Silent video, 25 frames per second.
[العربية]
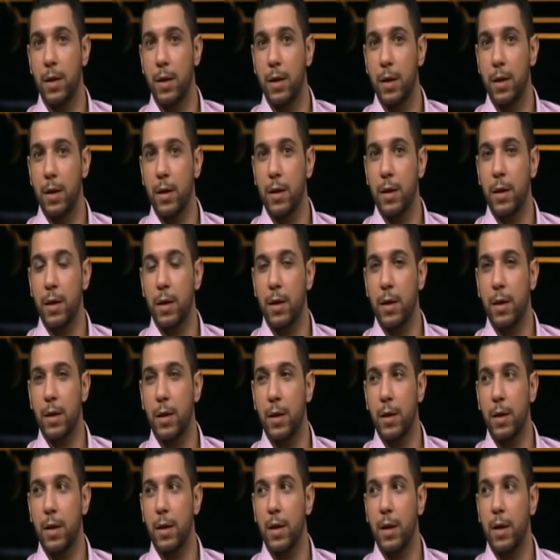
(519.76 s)
بالظبط
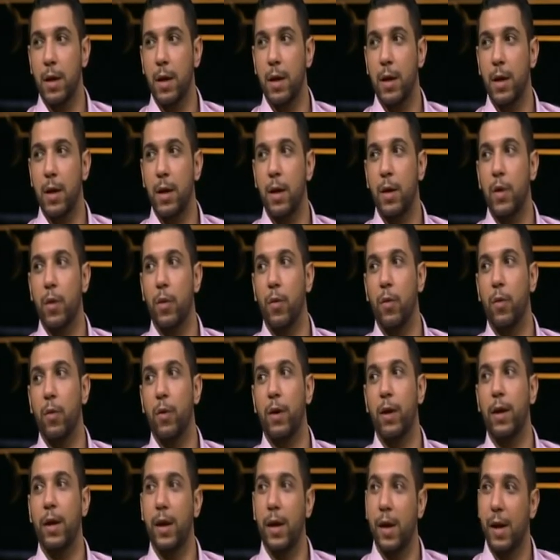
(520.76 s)
كده
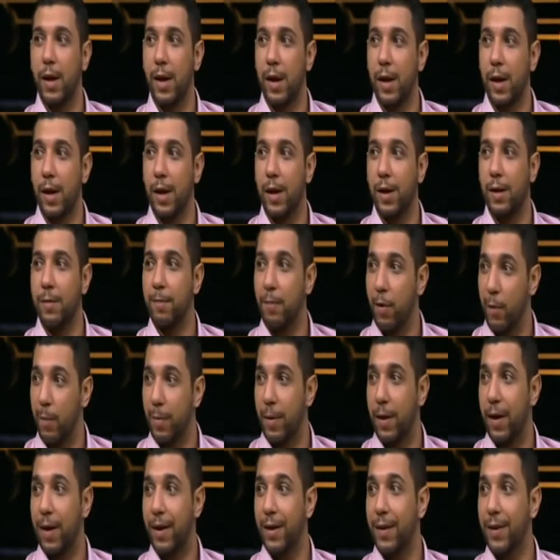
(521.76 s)
اوكي
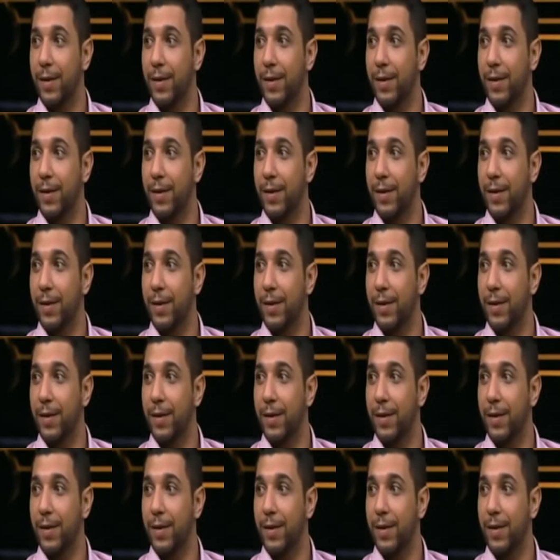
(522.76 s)
ممكن